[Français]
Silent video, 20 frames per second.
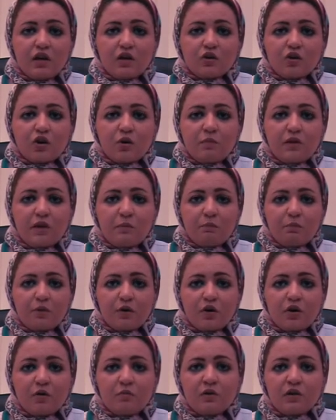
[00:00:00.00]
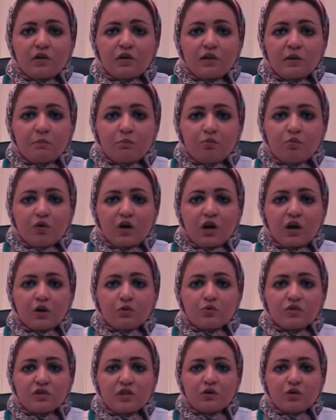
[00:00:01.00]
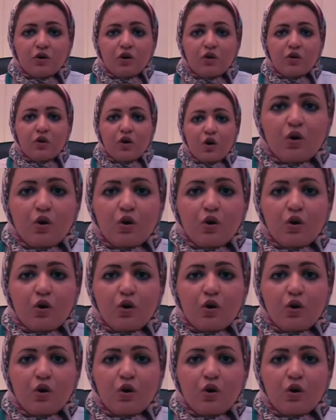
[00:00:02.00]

comme les pommes, euh, les poires, le citron